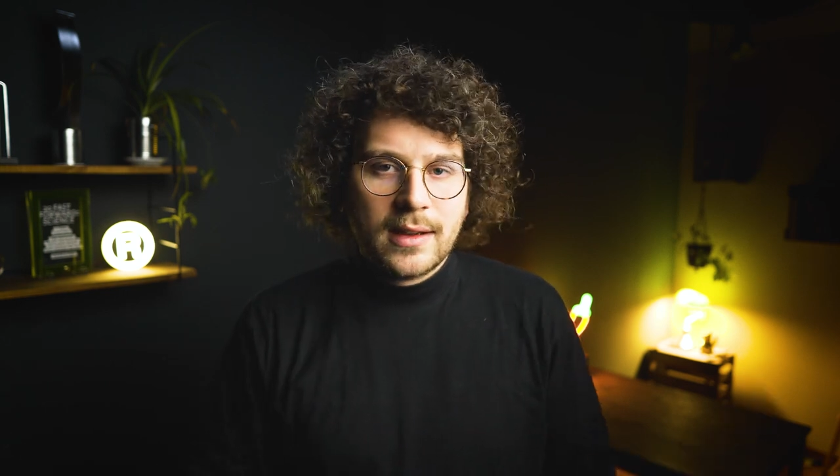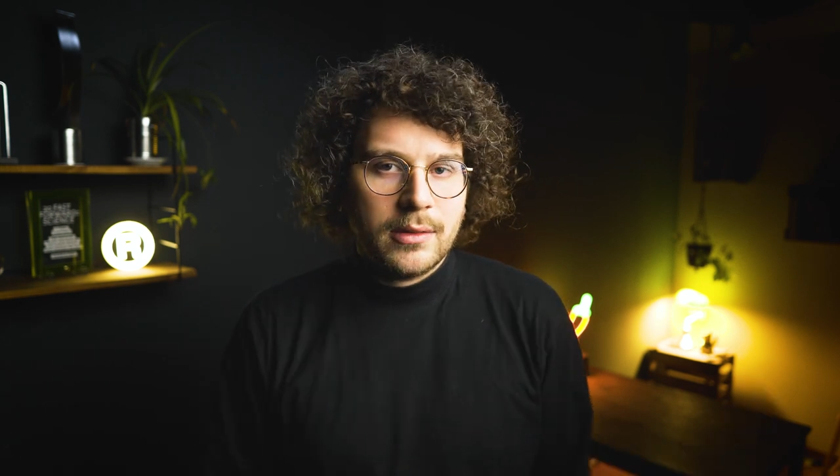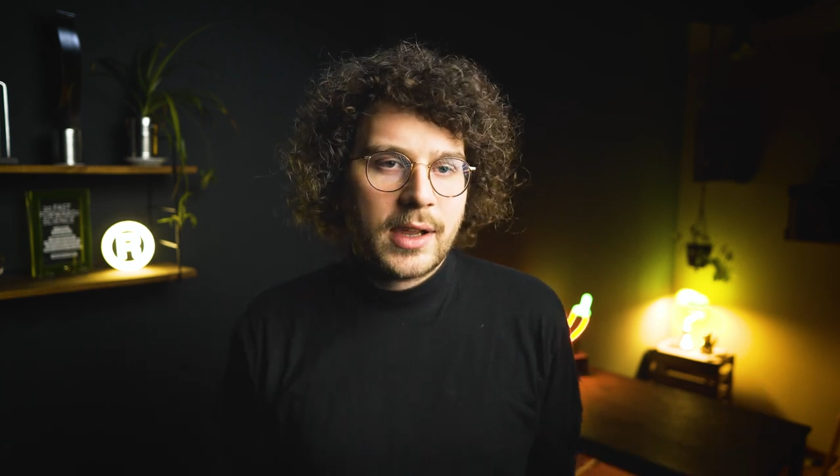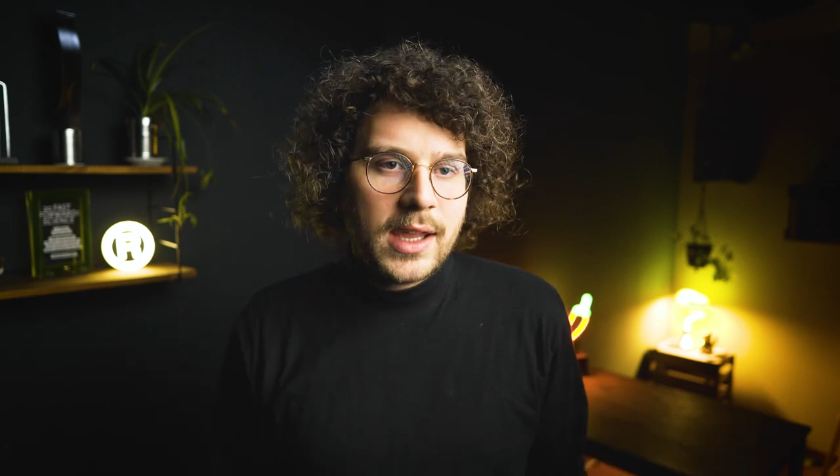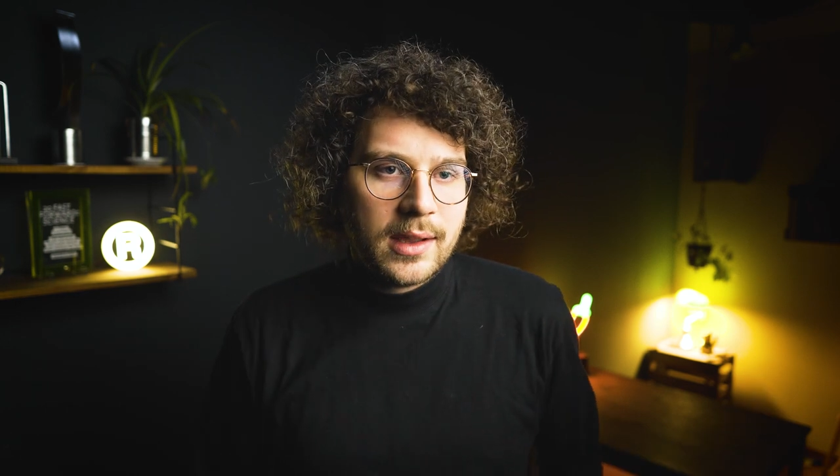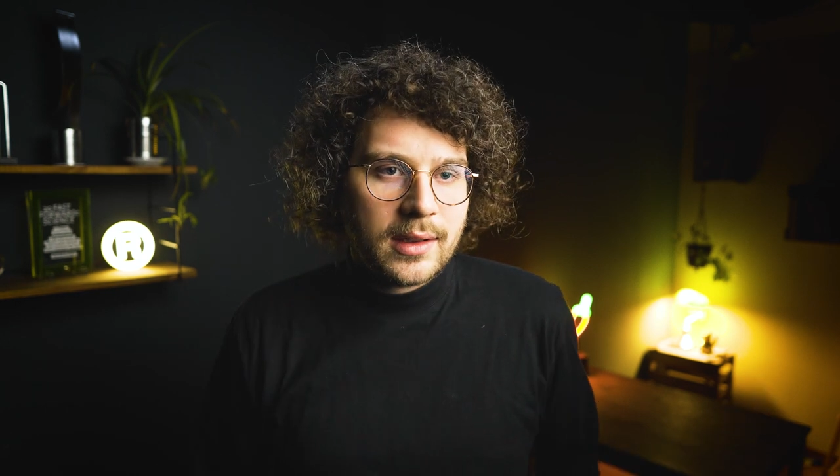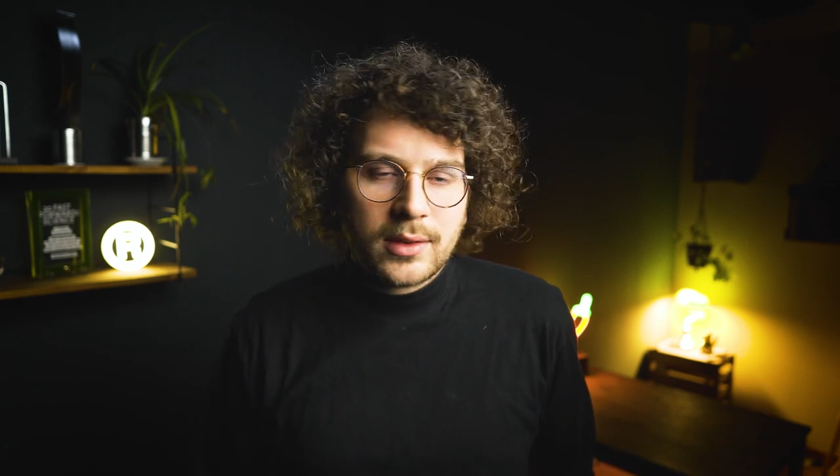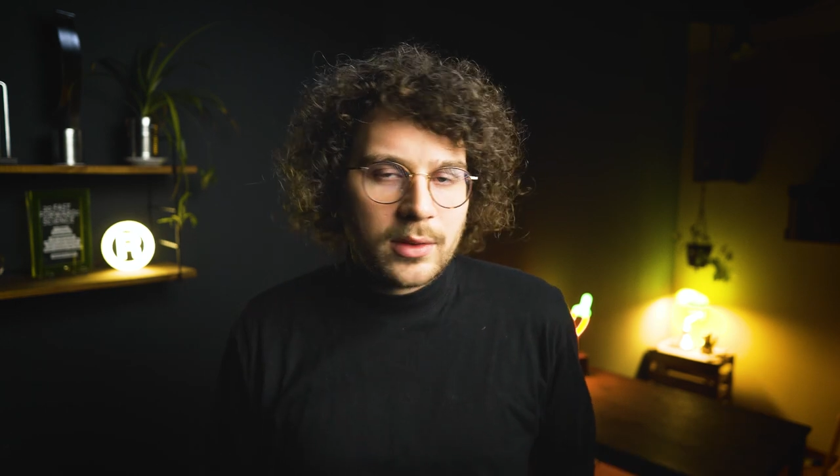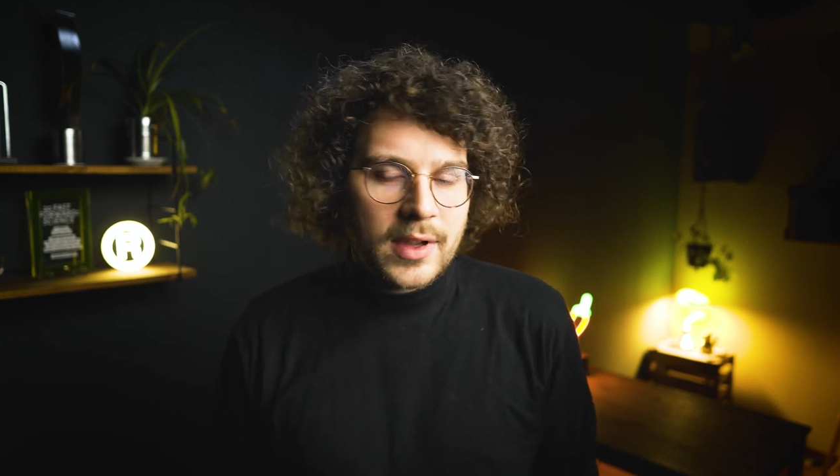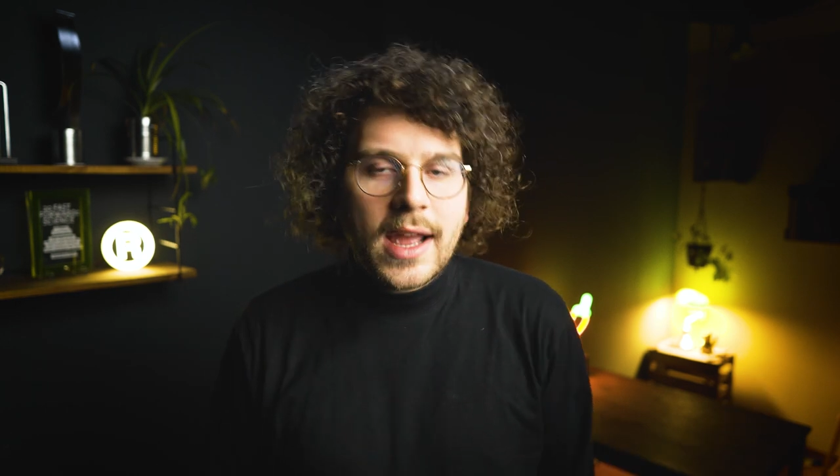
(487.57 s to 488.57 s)
Theorie
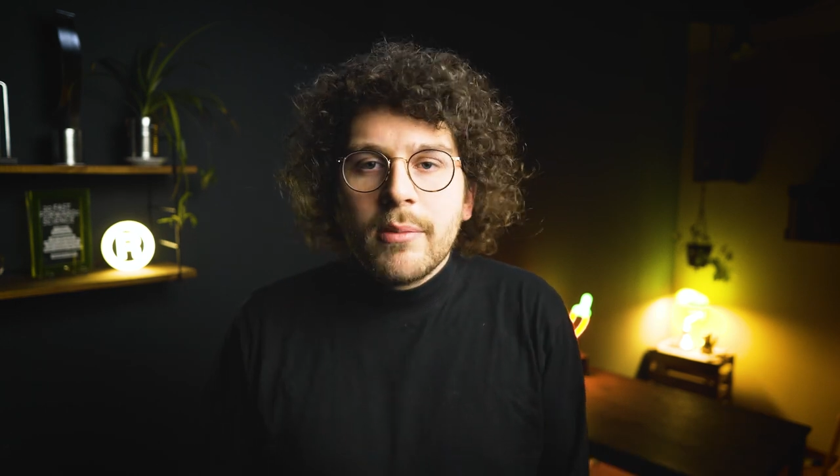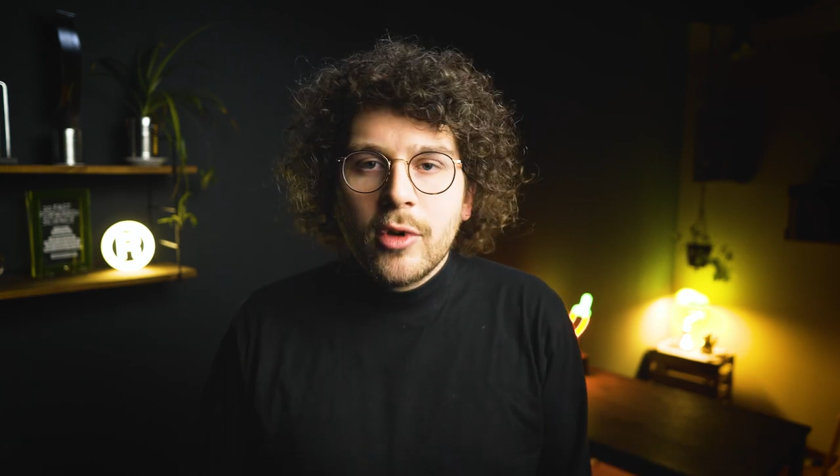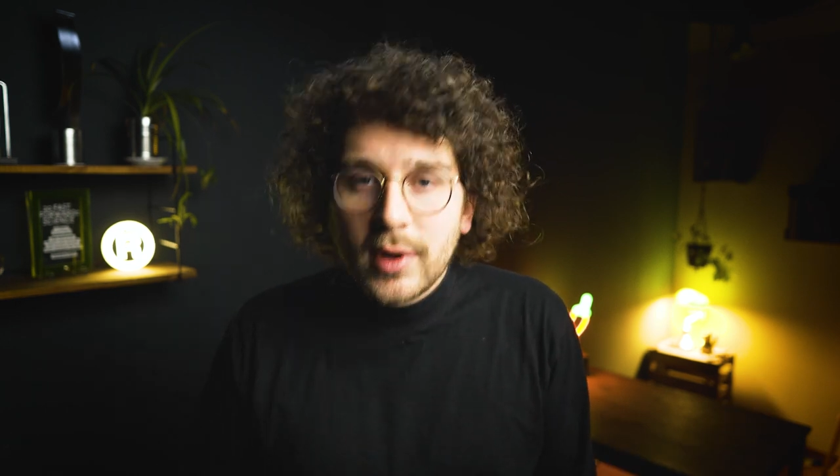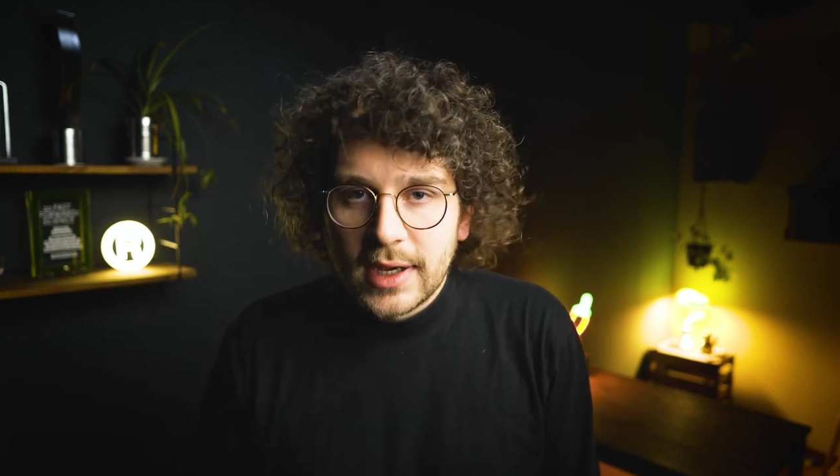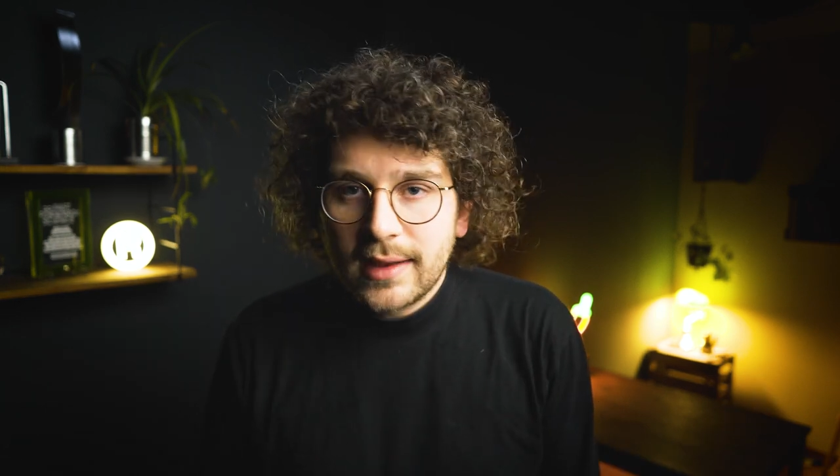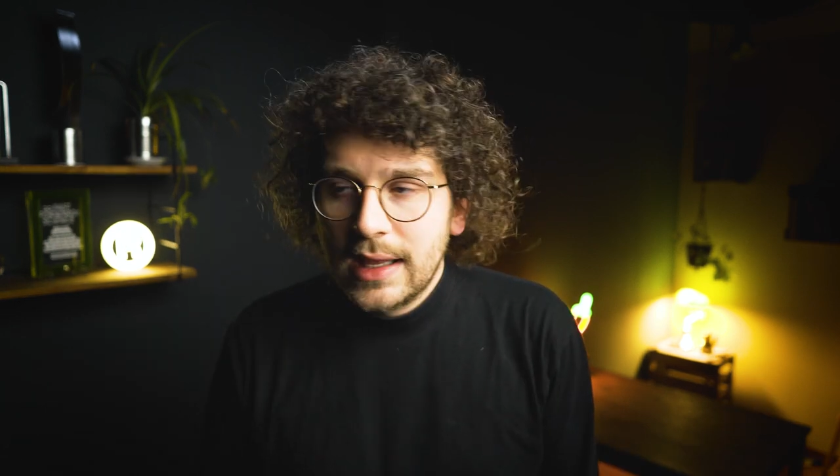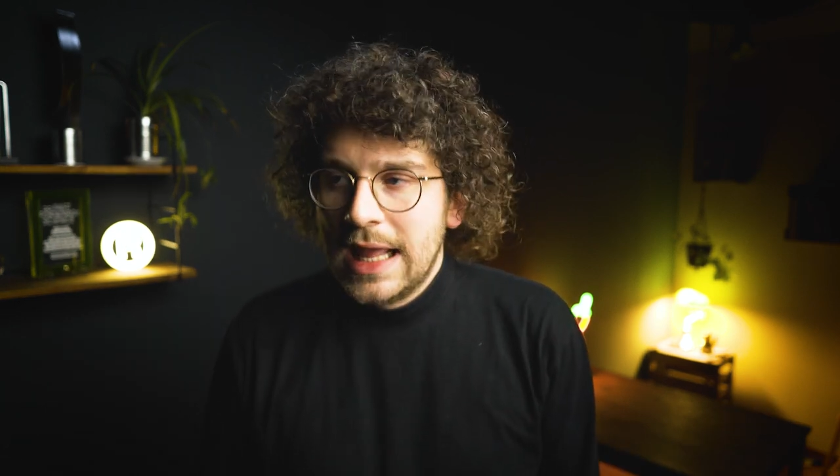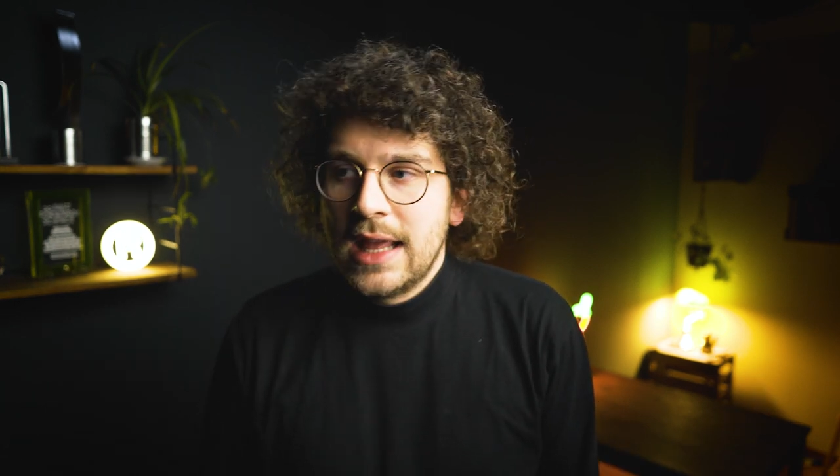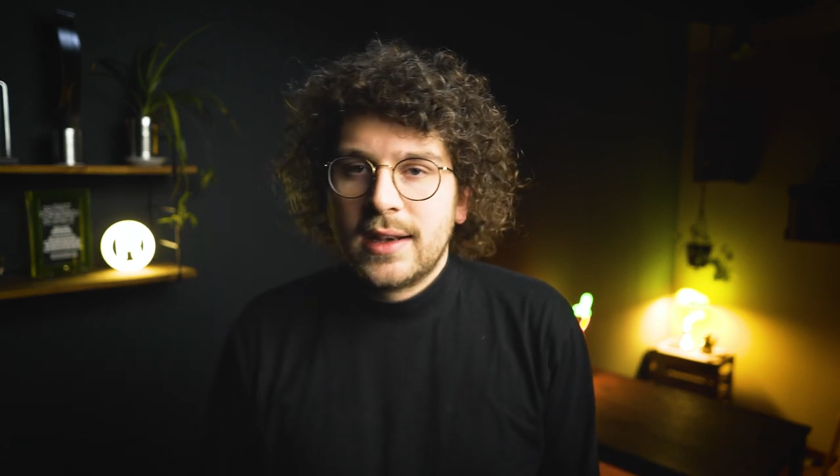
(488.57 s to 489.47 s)
total möglich,